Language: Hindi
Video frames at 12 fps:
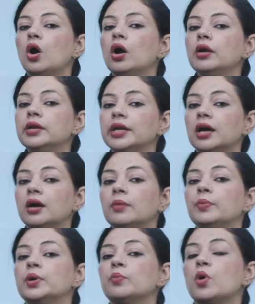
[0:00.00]
और यहाँ
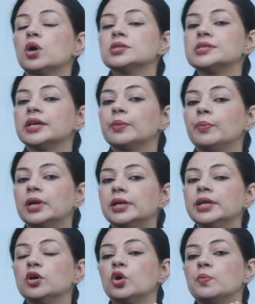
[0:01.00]
पर बहुत सारी
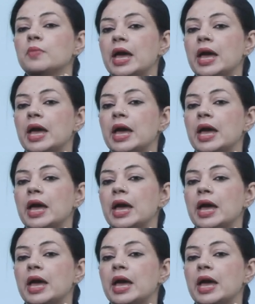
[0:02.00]
building और